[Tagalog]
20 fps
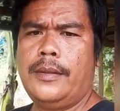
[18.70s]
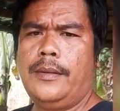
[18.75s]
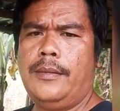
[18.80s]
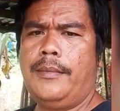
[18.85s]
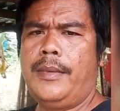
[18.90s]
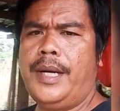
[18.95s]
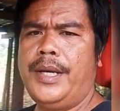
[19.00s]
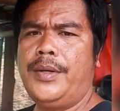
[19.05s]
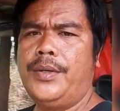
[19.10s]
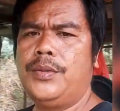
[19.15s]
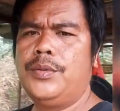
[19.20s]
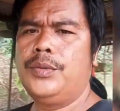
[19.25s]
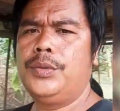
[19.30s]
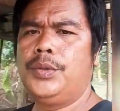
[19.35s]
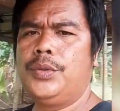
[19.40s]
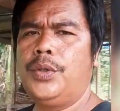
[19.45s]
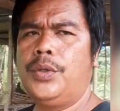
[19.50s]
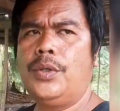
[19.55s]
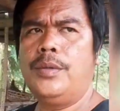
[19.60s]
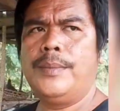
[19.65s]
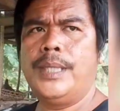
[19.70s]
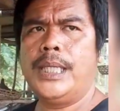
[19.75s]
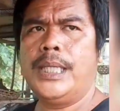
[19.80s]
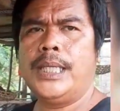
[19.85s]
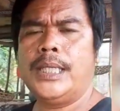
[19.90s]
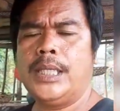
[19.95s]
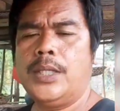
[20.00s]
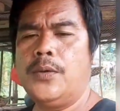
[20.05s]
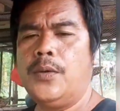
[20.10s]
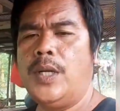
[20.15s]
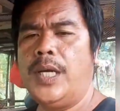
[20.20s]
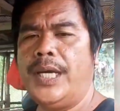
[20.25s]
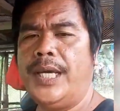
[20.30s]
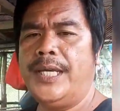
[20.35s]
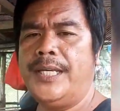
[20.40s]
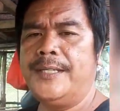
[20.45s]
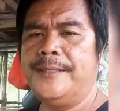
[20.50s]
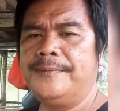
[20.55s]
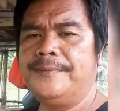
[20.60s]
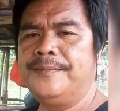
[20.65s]
Mayong udto mga kagulay.
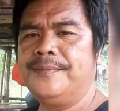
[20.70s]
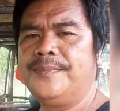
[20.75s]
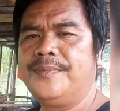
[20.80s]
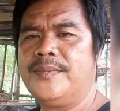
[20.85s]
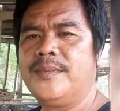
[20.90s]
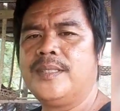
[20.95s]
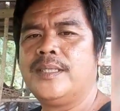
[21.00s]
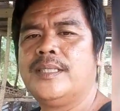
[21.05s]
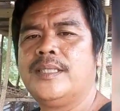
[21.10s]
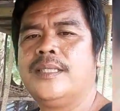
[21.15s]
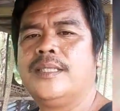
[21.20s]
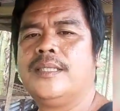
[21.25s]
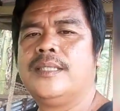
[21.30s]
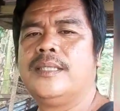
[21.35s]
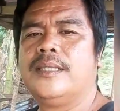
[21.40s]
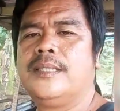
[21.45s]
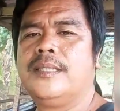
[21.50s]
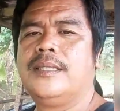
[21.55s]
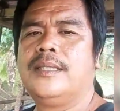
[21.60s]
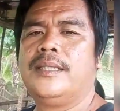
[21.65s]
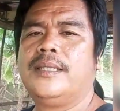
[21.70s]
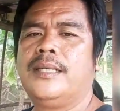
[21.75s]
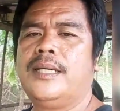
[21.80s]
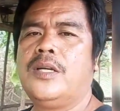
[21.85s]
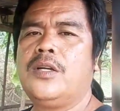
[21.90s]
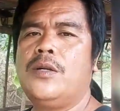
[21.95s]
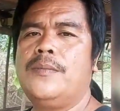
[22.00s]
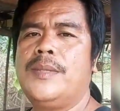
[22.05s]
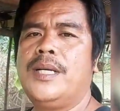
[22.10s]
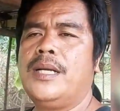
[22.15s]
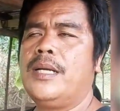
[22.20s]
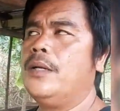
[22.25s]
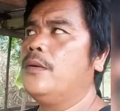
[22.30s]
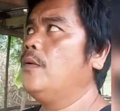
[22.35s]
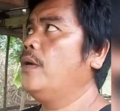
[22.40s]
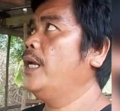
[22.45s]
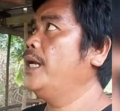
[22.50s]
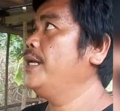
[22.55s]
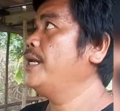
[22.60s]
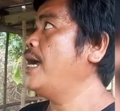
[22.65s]
Karon mga
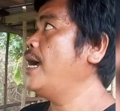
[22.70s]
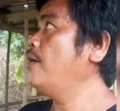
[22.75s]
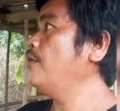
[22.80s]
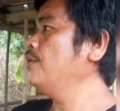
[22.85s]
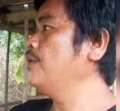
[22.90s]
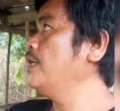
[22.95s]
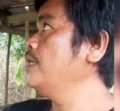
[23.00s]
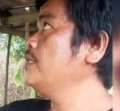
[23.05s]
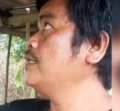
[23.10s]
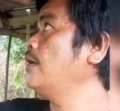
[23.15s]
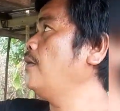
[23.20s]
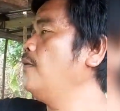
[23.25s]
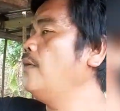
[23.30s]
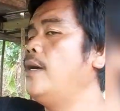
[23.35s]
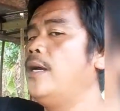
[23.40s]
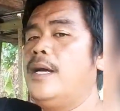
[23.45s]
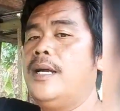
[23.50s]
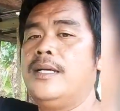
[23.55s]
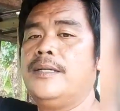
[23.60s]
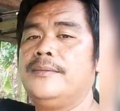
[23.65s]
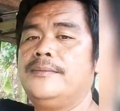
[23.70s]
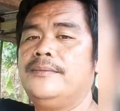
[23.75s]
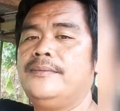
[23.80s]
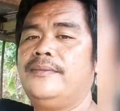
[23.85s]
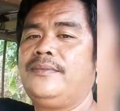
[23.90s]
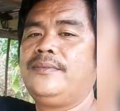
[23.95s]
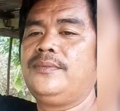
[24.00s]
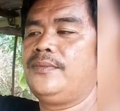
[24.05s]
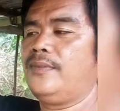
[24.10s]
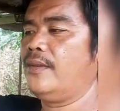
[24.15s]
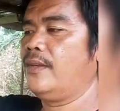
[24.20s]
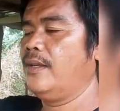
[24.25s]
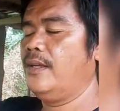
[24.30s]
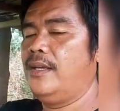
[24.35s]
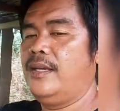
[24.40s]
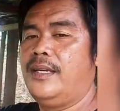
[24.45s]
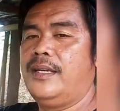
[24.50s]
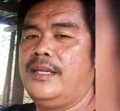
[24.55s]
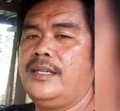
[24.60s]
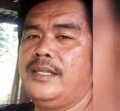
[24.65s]
kagulay, nako diri sa kuang
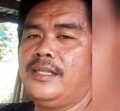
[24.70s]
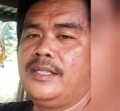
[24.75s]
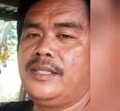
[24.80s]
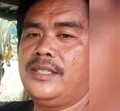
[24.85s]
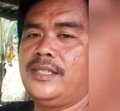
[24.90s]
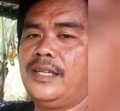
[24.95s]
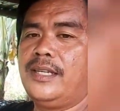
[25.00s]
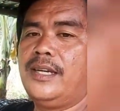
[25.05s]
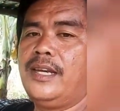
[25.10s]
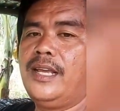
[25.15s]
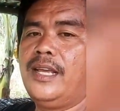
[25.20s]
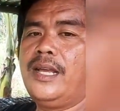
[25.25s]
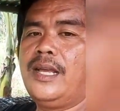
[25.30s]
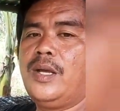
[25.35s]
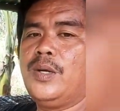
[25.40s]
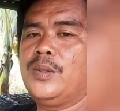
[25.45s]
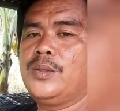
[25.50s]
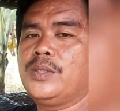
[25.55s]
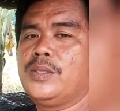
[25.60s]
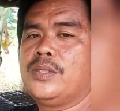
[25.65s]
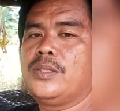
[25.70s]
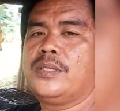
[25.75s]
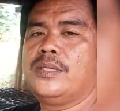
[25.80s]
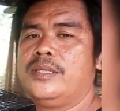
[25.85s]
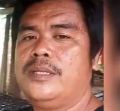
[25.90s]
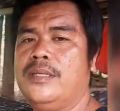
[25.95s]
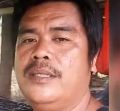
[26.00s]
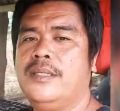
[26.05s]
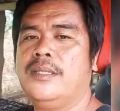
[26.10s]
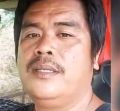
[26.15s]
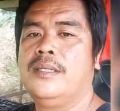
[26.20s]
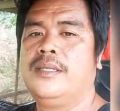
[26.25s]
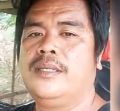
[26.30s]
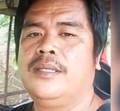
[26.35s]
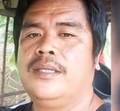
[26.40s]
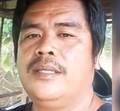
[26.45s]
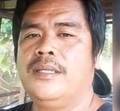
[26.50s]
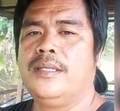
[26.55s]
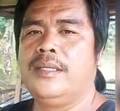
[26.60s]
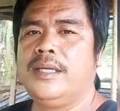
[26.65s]
seedling house.
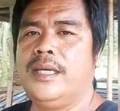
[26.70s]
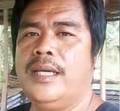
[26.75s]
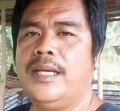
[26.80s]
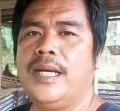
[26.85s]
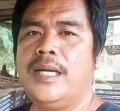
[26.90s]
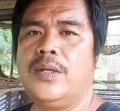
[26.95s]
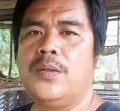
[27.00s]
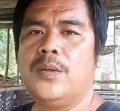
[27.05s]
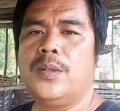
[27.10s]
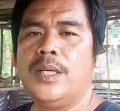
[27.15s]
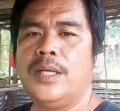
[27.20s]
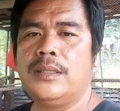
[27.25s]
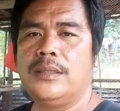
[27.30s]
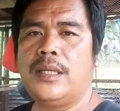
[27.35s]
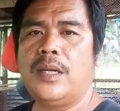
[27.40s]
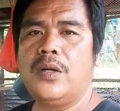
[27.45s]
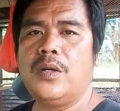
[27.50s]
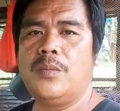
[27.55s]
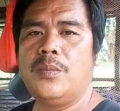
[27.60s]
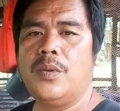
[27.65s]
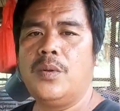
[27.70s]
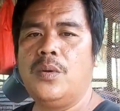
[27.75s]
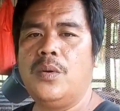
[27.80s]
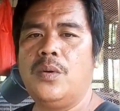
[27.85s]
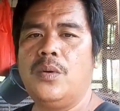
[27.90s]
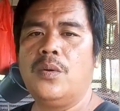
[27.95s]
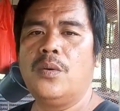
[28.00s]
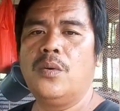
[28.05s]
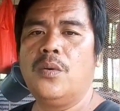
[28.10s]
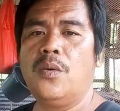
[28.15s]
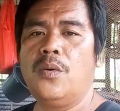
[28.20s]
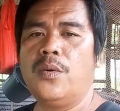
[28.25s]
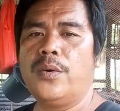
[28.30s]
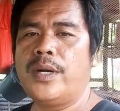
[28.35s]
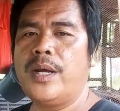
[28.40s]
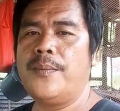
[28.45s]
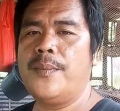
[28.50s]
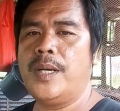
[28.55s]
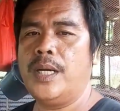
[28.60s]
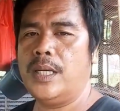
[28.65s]
Gikan ko nagtanom og
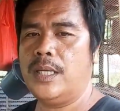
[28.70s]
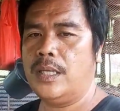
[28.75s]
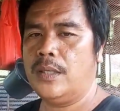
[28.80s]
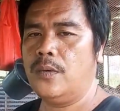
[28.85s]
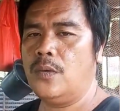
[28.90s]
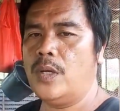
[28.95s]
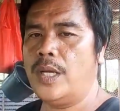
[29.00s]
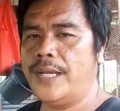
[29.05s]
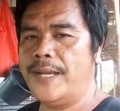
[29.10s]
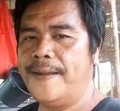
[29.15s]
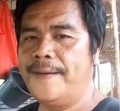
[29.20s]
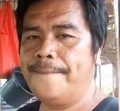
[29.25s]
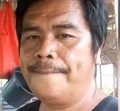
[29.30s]
okra mga kagulay.